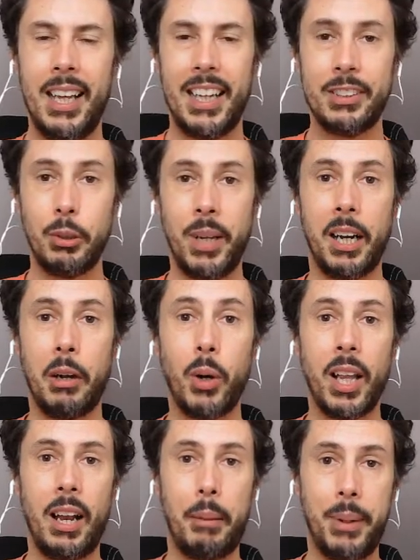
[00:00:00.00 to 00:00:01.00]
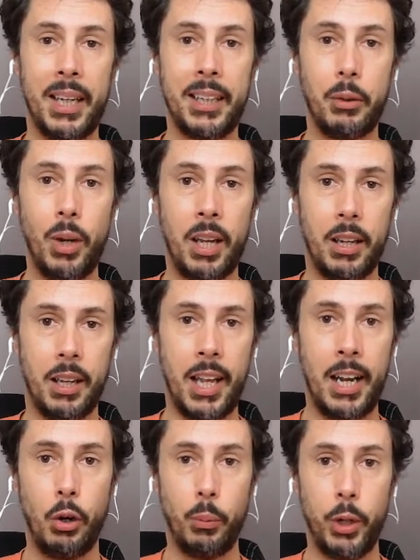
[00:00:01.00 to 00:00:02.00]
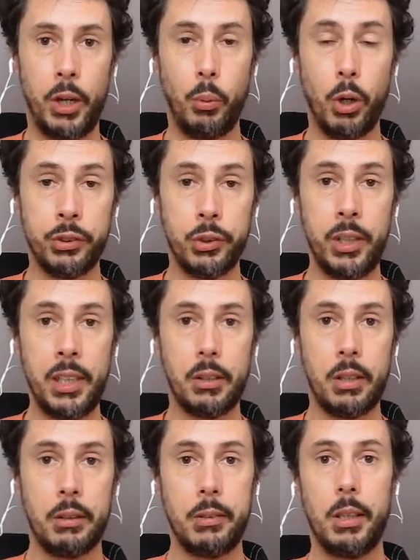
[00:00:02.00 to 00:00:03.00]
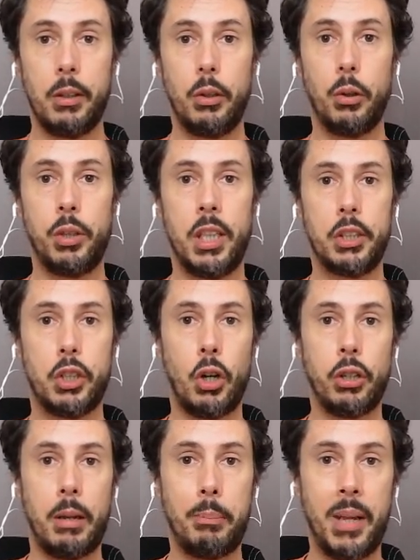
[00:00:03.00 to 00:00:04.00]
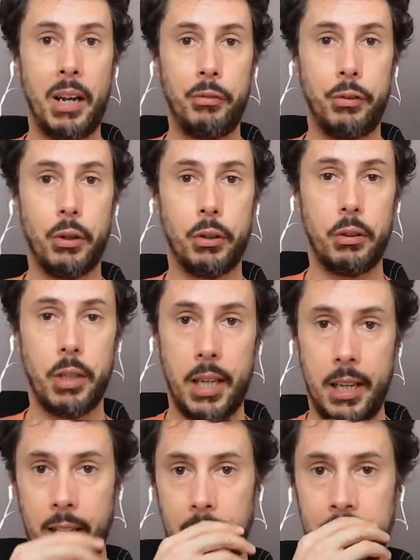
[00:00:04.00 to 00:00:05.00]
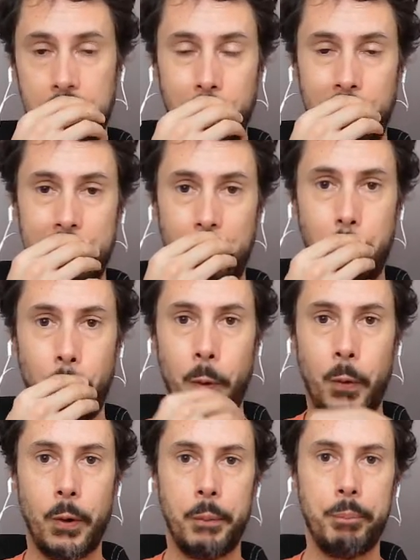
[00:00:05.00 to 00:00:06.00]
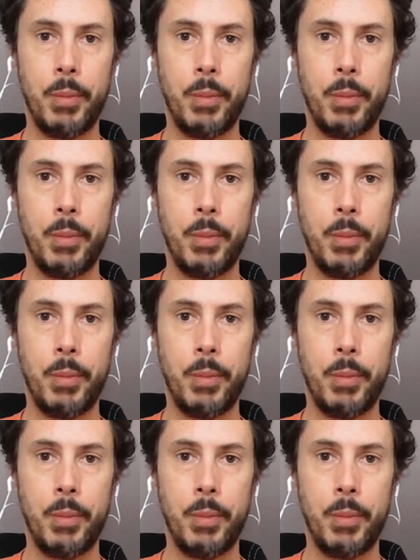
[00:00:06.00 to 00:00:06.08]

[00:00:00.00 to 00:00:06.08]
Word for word: Eso me recuerda a la película El Lobo de Wall Street, donde Jordan Belfort, que interpretado por